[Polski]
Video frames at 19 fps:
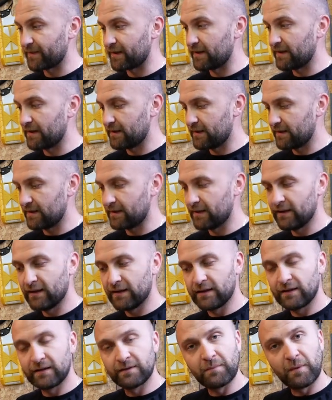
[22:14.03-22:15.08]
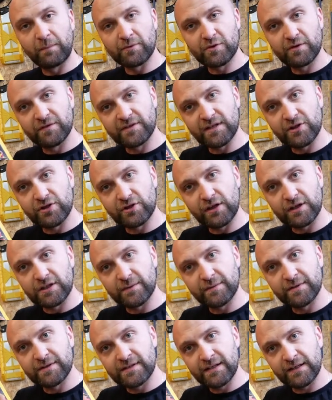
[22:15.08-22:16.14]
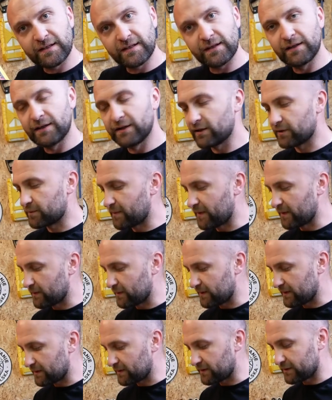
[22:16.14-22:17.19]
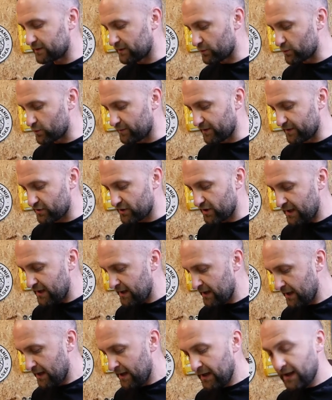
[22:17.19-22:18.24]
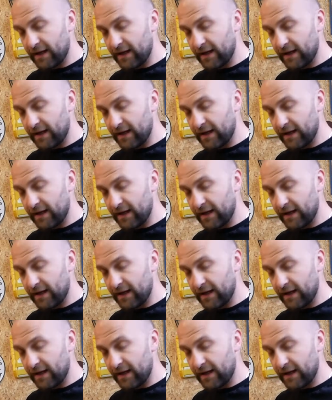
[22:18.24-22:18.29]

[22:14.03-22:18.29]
E, po prostu wystarczy tak zrobić cyk i odpadła końcóweczka.